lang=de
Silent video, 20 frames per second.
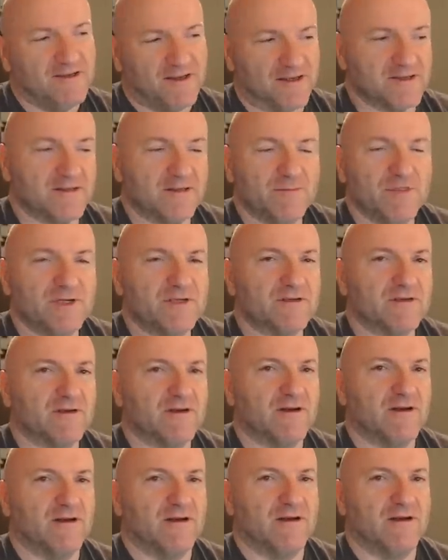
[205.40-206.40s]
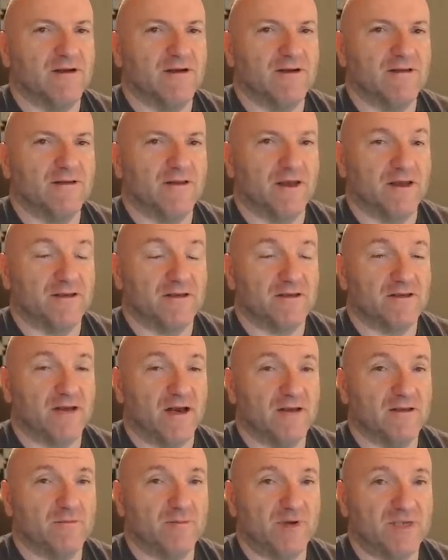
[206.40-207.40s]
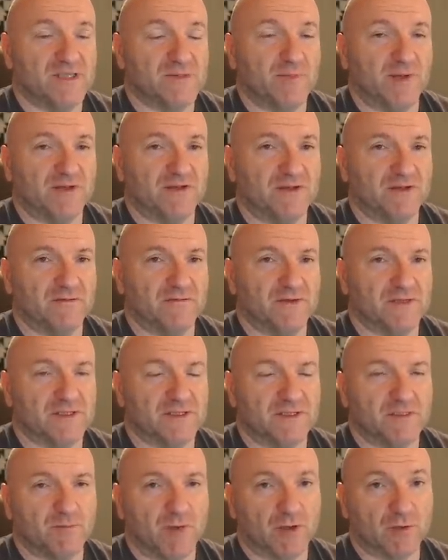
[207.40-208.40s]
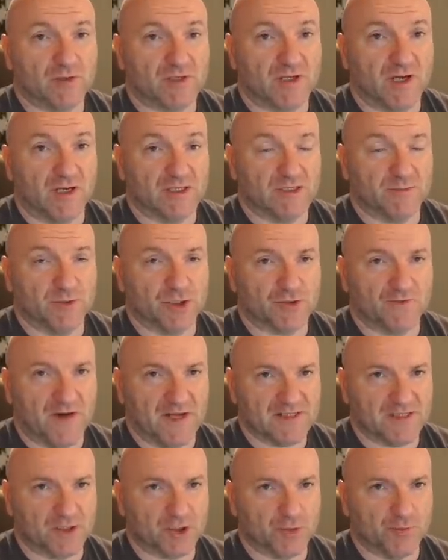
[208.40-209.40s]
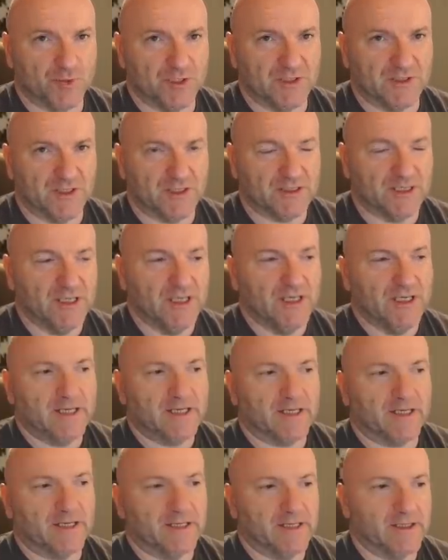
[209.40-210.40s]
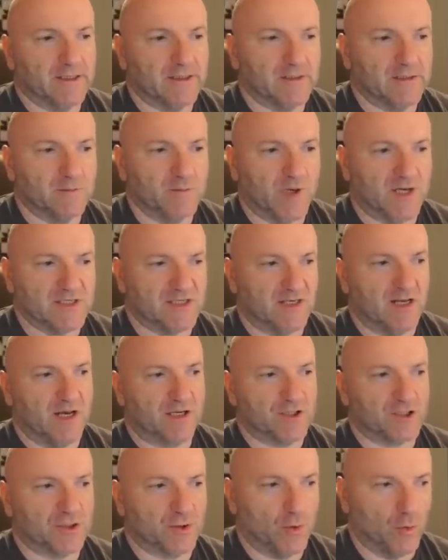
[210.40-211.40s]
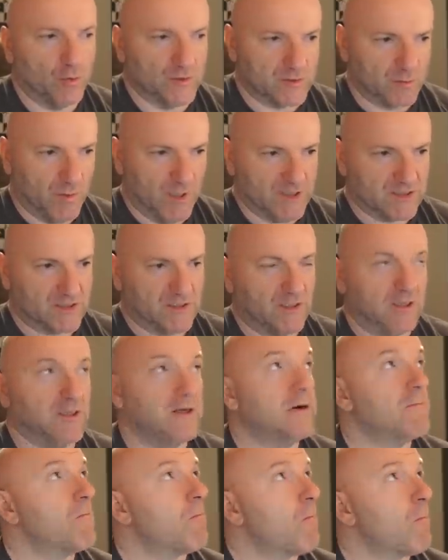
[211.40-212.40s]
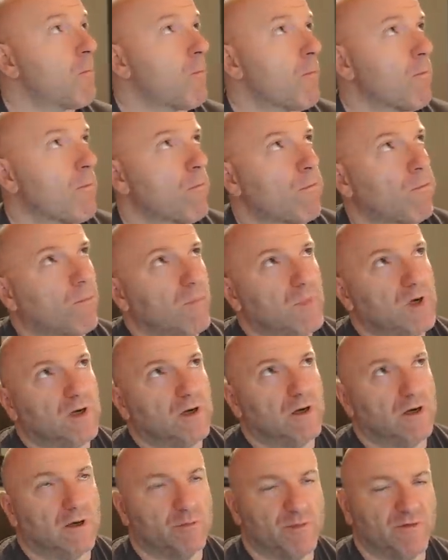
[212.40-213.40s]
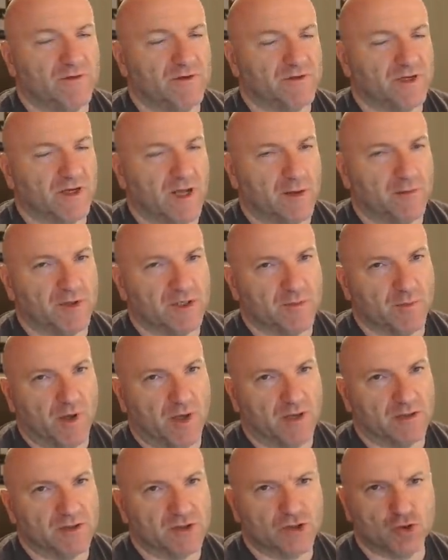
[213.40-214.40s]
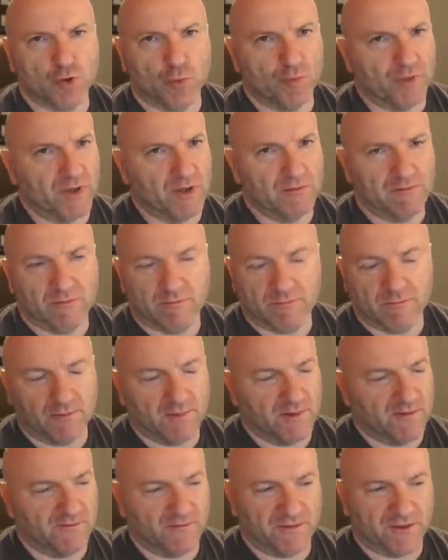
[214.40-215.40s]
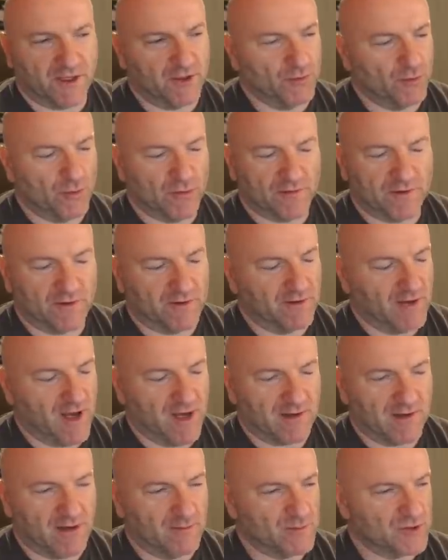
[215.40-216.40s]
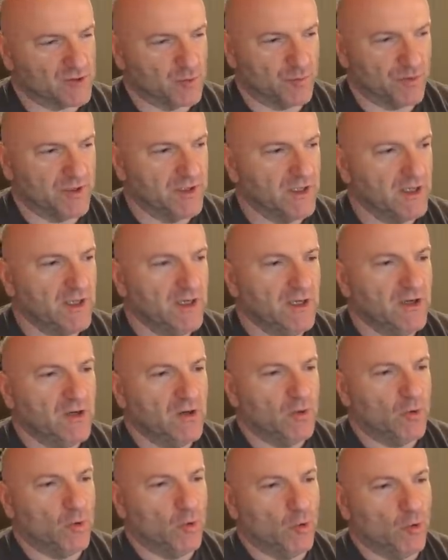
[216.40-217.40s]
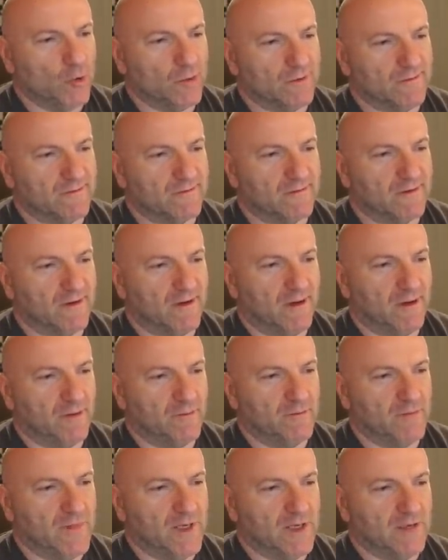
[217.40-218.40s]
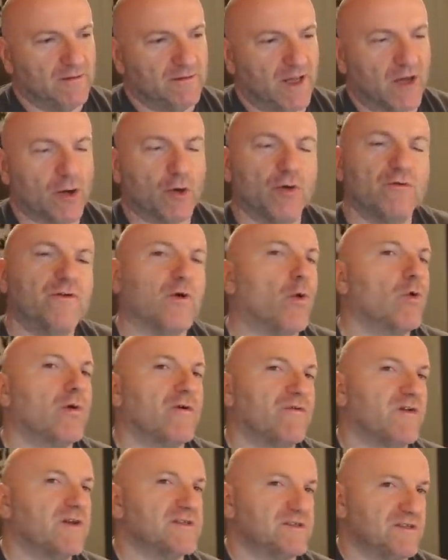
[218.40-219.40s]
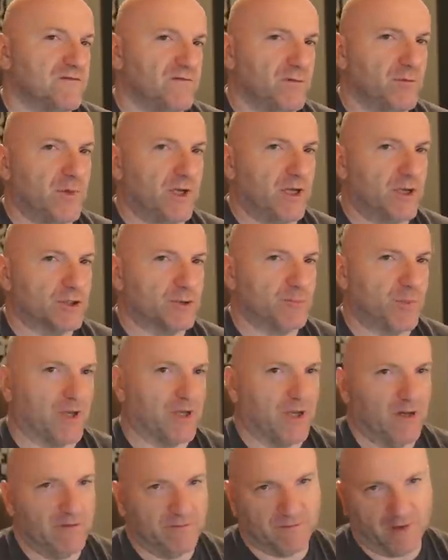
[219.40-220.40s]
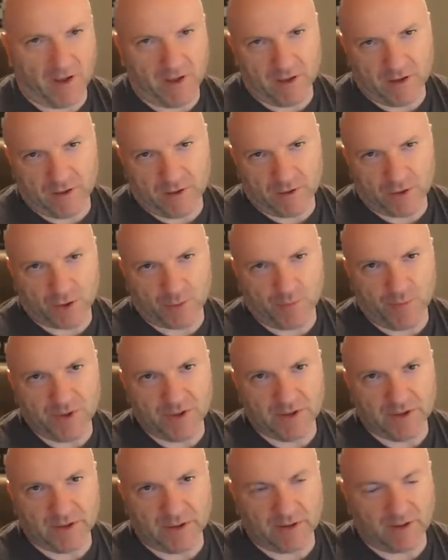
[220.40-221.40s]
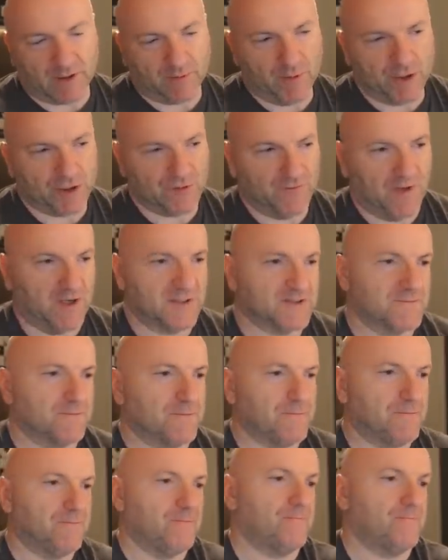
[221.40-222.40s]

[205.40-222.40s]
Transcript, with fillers: Das ist nämlich äh, eine richtig geile Blitzpartie gewesen, die Magnus Carlsen mit Schwarz gespielt hat gegen den brasilianischen Großmeister, ach, mir fällt der Name nicht mehr ein, Supi. Ich, ich kenne nur noch den Nachnamen Supi. Und ähm, da könnt ihr ungefähr sehen, wie man nach Springer F3 spielen kann mit Schwarz.